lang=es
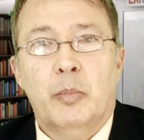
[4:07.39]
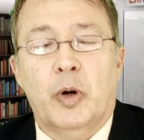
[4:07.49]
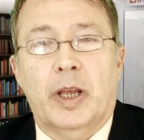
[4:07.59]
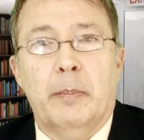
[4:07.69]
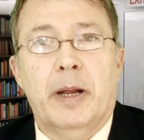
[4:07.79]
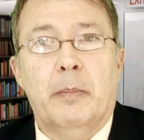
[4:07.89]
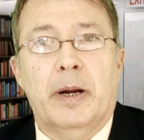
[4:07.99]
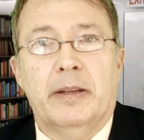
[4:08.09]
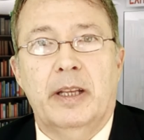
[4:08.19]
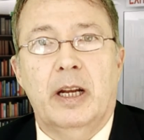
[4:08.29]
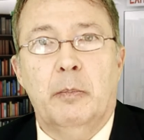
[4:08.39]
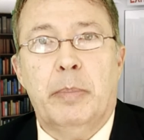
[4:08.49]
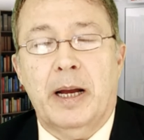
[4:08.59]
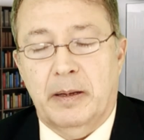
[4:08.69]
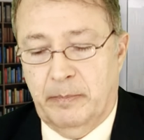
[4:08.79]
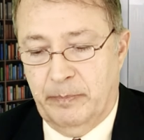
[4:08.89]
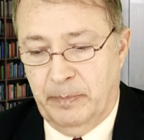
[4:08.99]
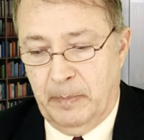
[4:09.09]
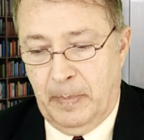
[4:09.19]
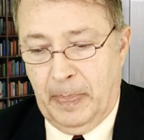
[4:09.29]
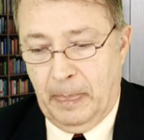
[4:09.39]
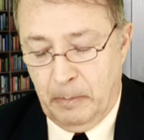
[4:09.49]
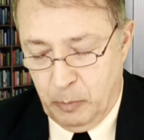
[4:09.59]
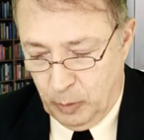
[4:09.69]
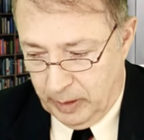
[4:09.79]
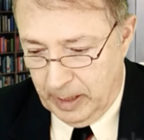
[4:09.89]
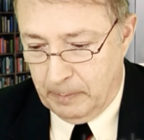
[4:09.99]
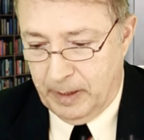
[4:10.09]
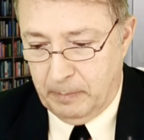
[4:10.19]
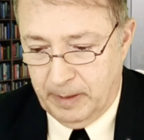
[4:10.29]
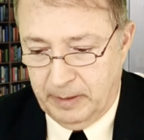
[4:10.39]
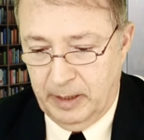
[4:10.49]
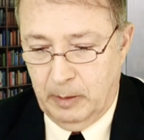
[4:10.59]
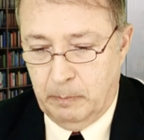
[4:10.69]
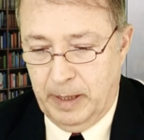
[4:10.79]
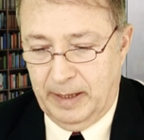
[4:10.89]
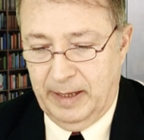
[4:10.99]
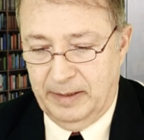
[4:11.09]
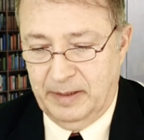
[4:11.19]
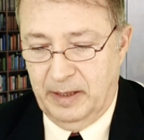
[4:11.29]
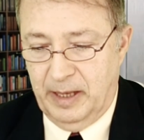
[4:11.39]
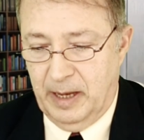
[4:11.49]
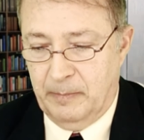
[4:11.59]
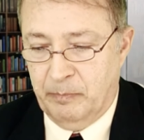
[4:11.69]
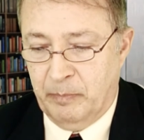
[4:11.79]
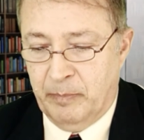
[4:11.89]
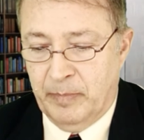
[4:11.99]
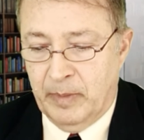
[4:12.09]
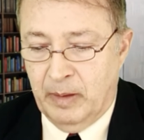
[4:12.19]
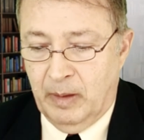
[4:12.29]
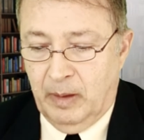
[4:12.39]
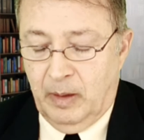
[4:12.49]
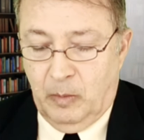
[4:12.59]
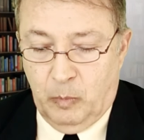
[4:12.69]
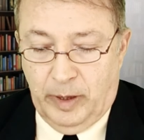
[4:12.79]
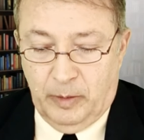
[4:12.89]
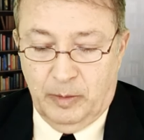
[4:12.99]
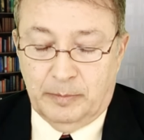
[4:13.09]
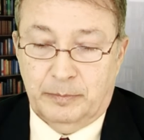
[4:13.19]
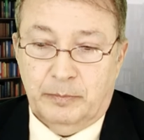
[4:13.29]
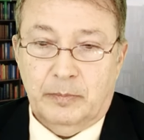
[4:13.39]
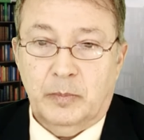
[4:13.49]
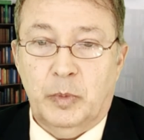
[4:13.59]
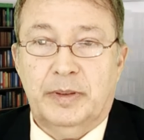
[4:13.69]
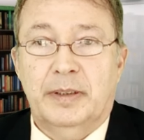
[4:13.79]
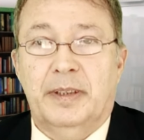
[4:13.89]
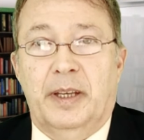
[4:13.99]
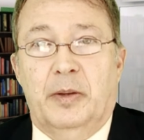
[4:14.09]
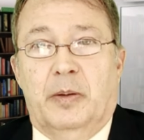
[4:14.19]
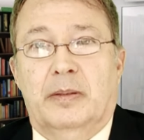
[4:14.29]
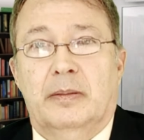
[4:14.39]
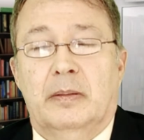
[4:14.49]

¿Por qué para partir el pan? ¿Por qué para partir el pan ese día? Bueno, muy sencillo.